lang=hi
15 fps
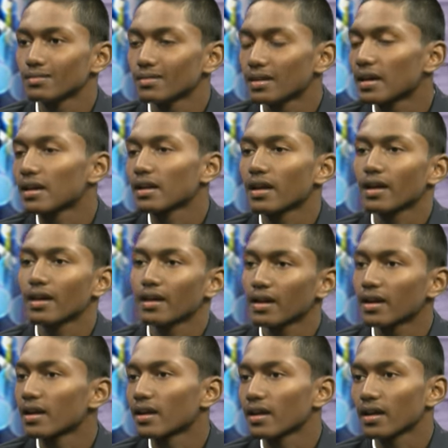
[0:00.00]
करना है
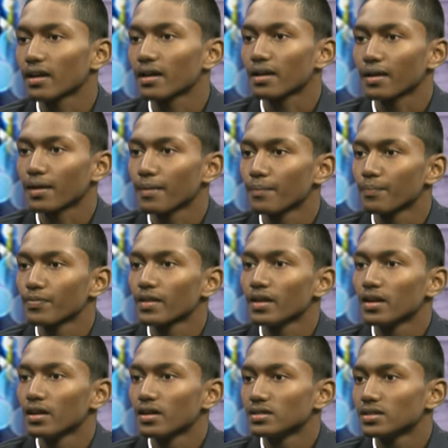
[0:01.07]
करना है करके
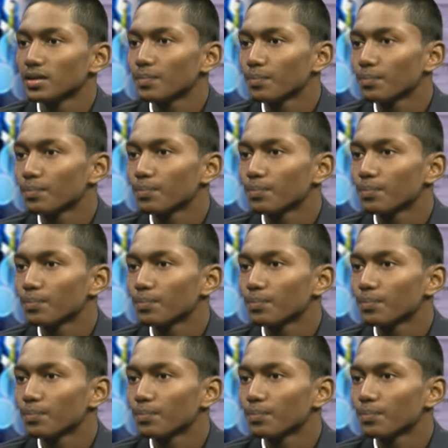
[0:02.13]
हम्म। जब